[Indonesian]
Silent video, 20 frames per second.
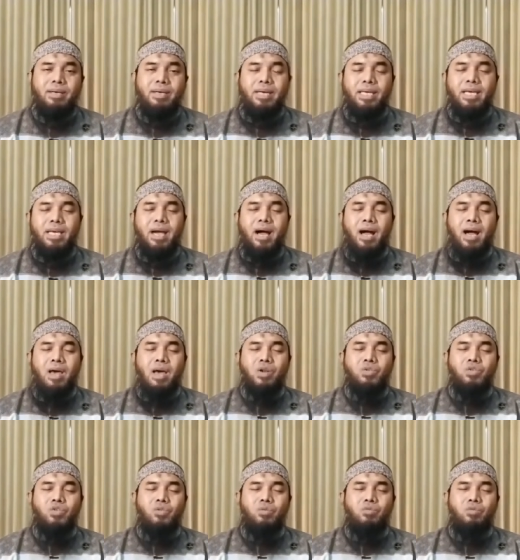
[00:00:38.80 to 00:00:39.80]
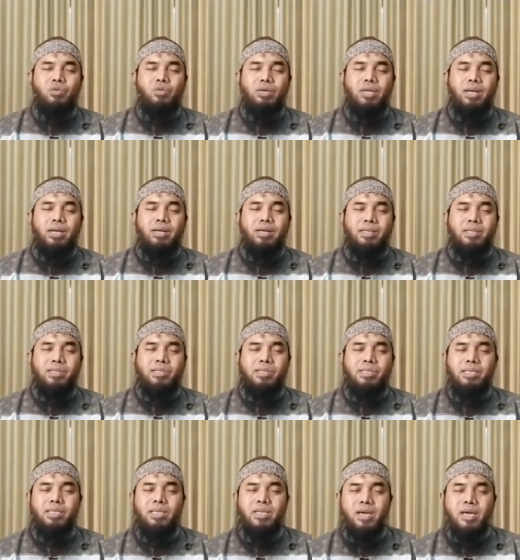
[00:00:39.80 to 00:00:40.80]
yang harus kemudian
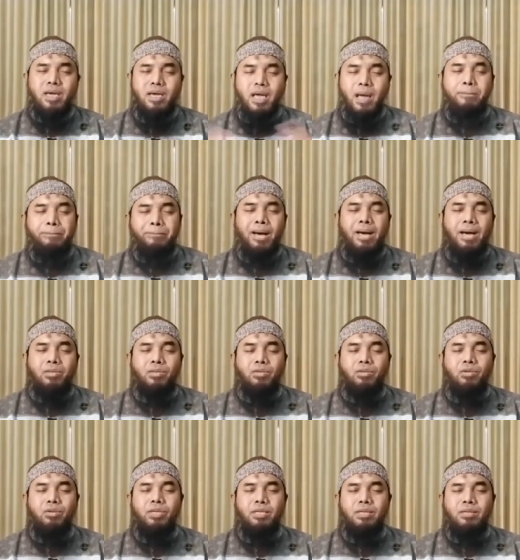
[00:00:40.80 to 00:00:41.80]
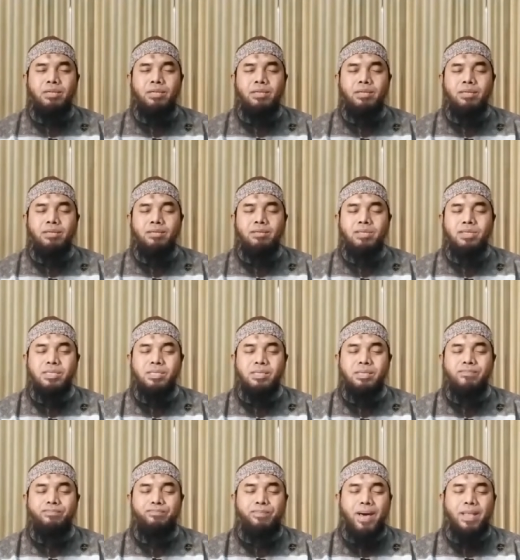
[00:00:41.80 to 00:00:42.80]
disingkap atau
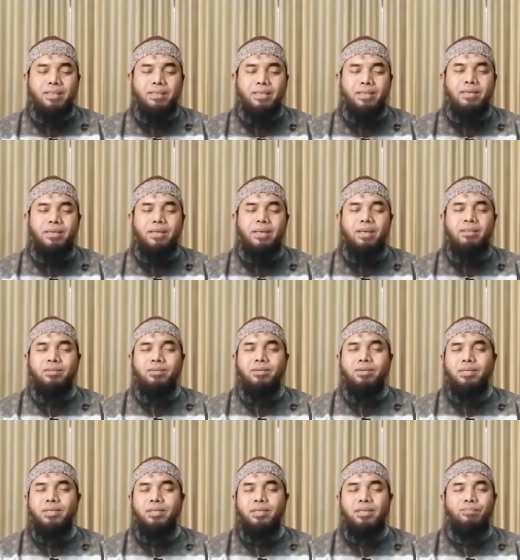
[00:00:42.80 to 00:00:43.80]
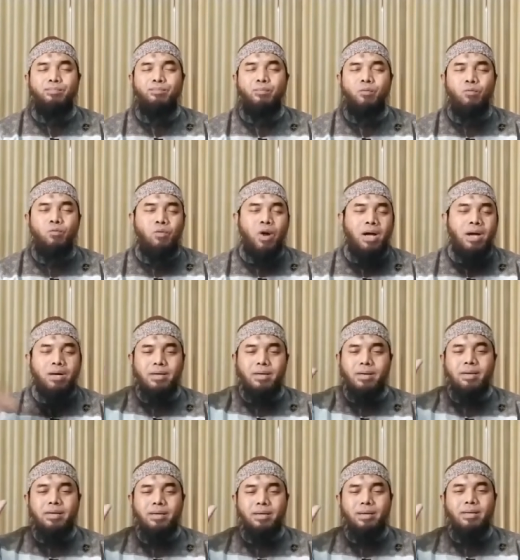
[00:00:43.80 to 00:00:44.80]
disipatkan atau
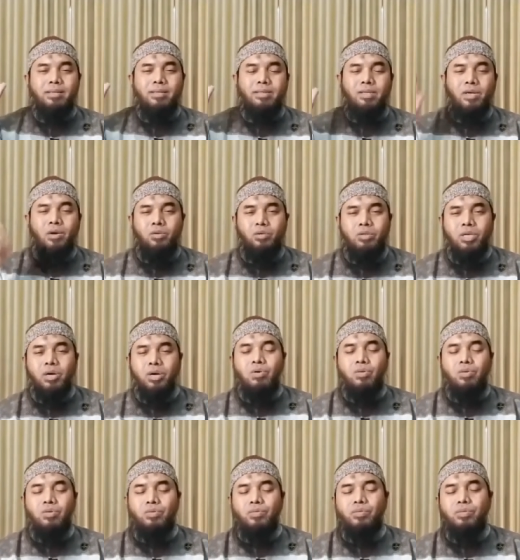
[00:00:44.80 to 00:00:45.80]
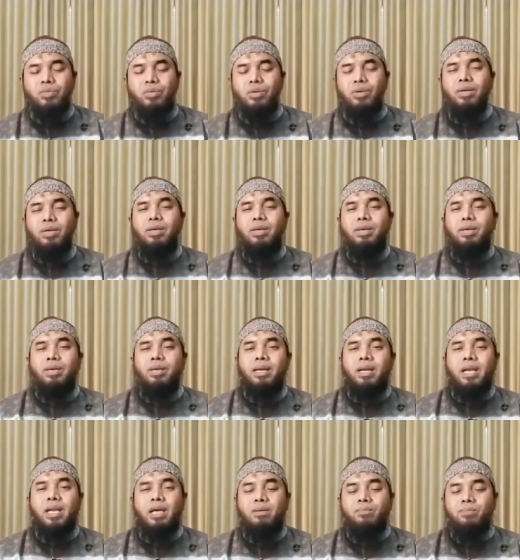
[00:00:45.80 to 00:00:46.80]
dibuang jauh-jauh.
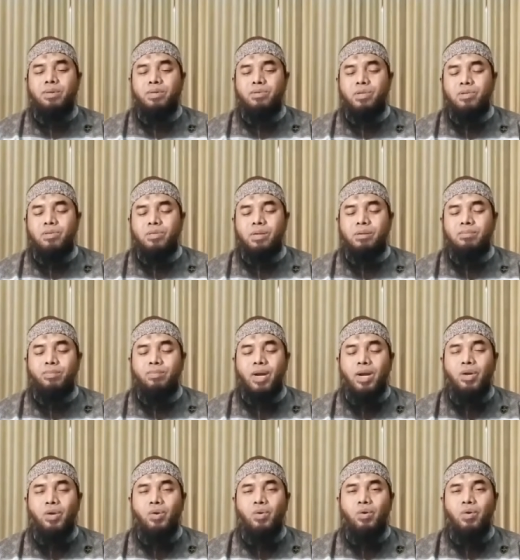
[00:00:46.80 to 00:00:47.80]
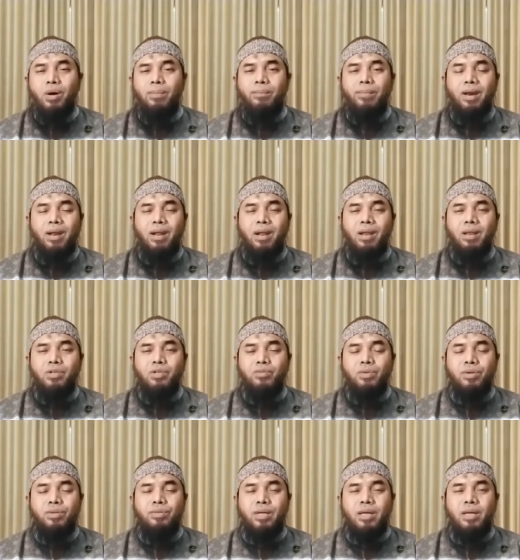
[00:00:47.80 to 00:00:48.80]
Nabi SAW berlindung kepada Allah
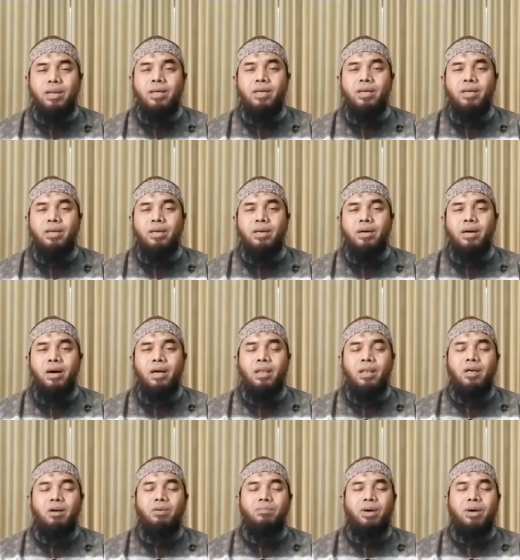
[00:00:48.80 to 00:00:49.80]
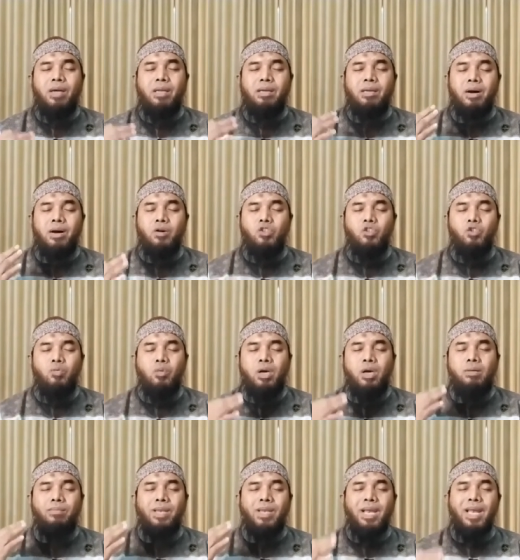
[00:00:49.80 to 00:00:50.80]
SWT. Allahumma ini
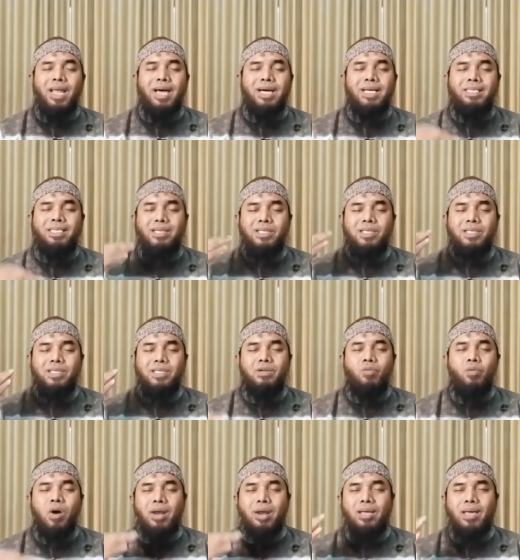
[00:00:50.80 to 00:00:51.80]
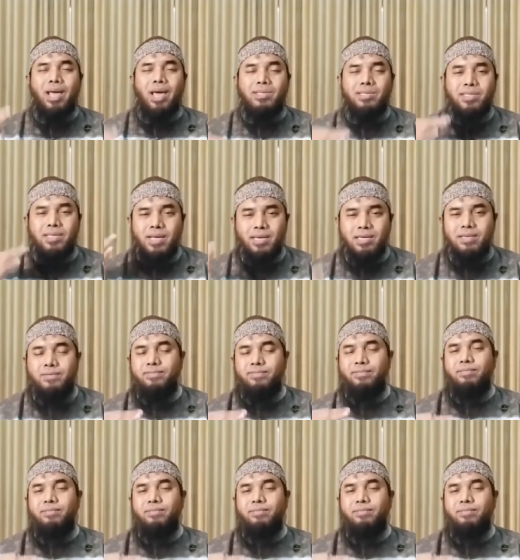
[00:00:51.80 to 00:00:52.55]
a'udzubika minal ajzi wal kasali.